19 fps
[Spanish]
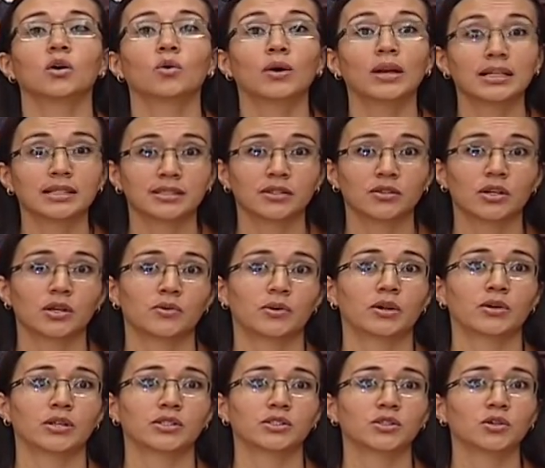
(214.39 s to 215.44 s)
cuál ha sido la
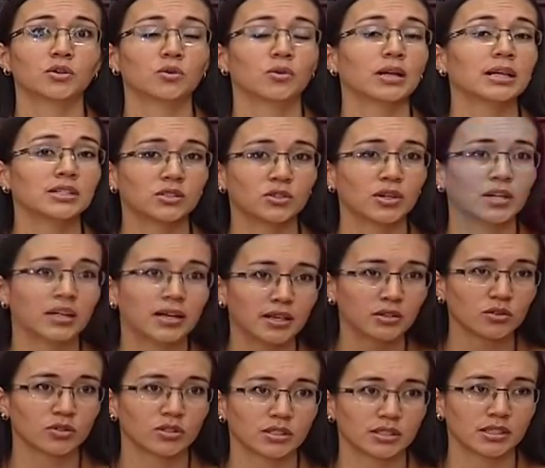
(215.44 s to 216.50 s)
evaluación, cuáles son
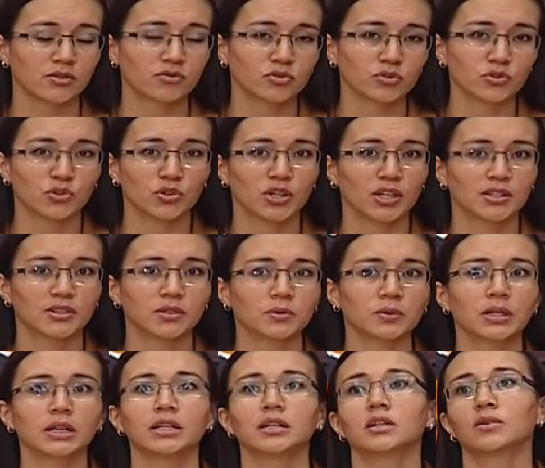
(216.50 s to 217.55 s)
aquellos que están funcionando
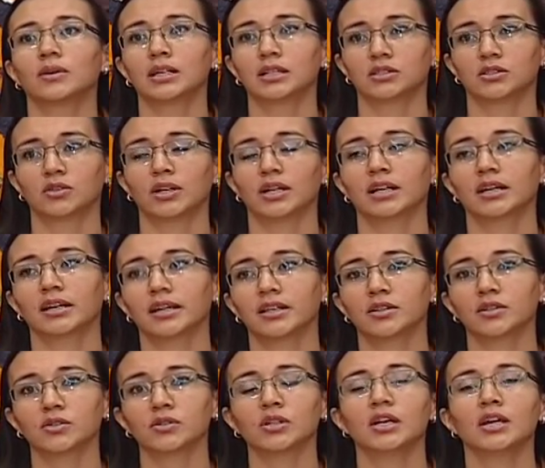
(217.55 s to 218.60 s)
bien y cuáles son
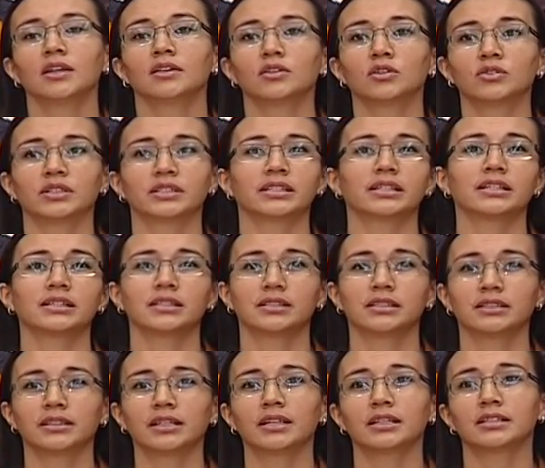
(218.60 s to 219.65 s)
aquellos donde se
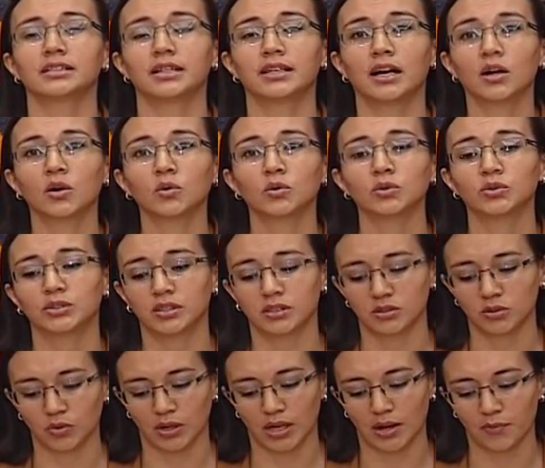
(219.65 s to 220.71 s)
necesitan hacer
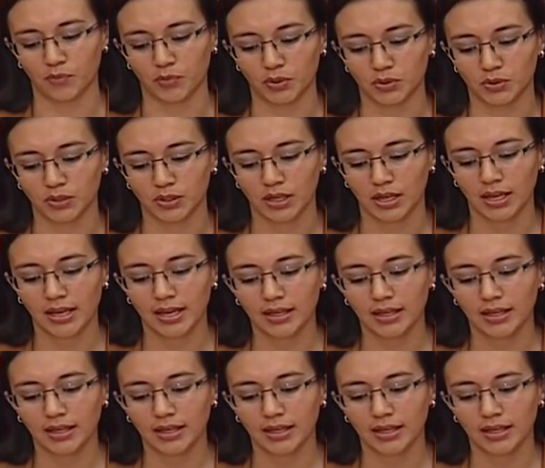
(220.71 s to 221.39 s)
ajustes o cambios.